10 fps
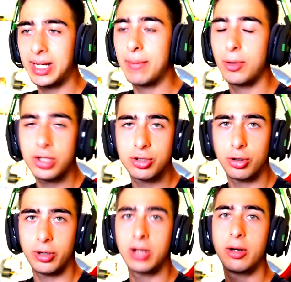perché il
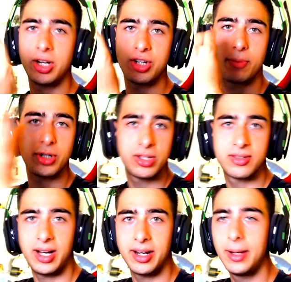processore non riesce a
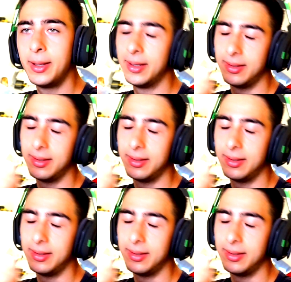processare,